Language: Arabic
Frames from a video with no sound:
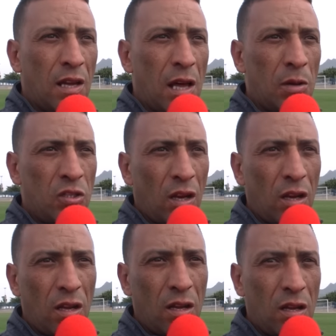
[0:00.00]
اما ان شاء
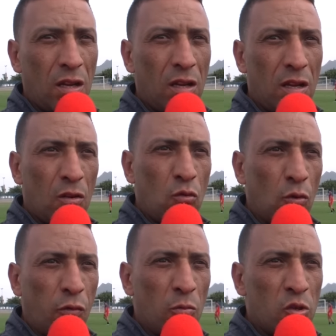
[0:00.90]
الله
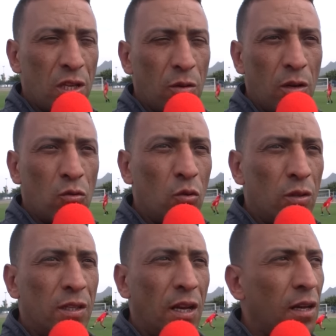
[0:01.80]
نكونوا في المستوى وتكون
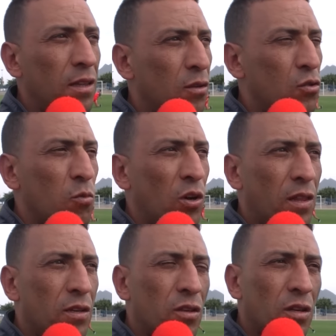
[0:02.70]
انطلاقتنا الاسبوع
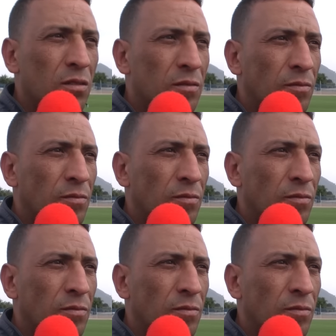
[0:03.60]
هذا ان شاء الله.